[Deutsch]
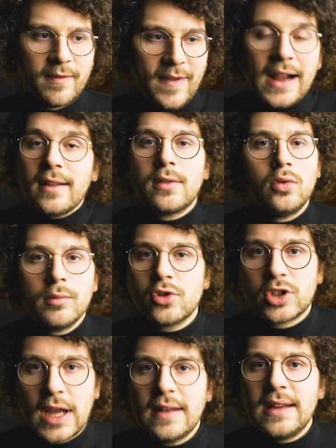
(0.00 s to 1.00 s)

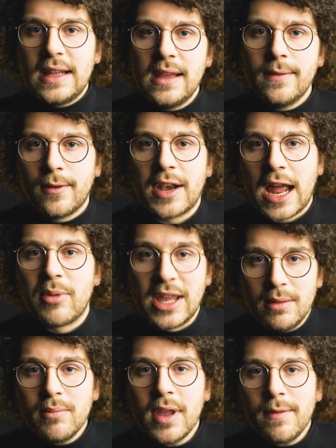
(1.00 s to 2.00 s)
Wachstumsstrategie von AB
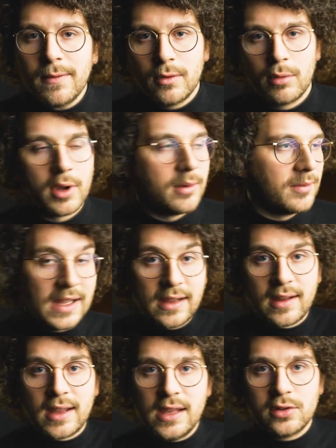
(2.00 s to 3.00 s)
InBev, über die
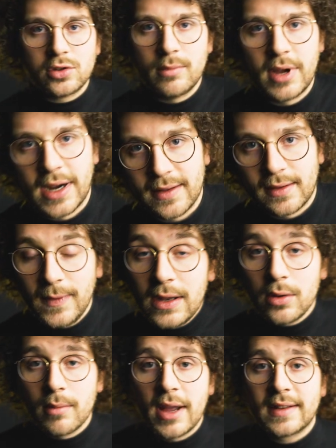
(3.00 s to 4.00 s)
ich ja hier schon mal ein ganzes
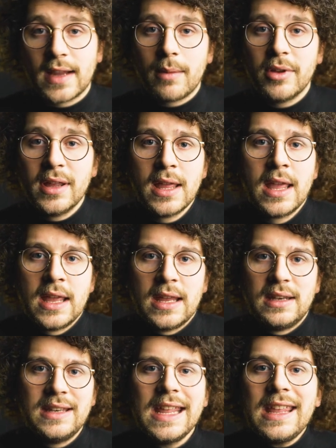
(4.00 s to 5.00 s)
Video gemacht habe,
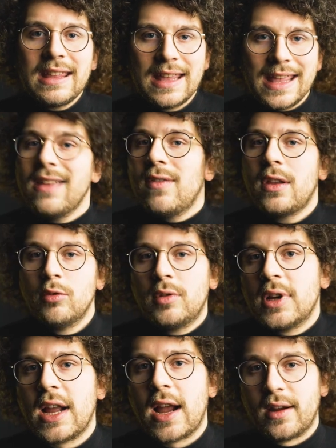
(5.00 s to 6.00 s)
nicht ewig
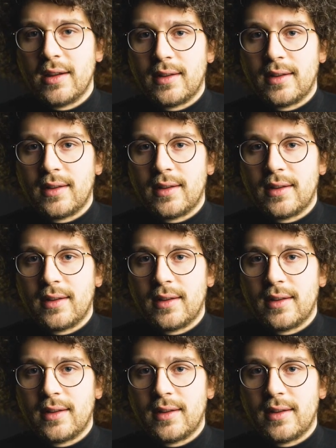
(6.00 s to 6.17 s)
gut gegangen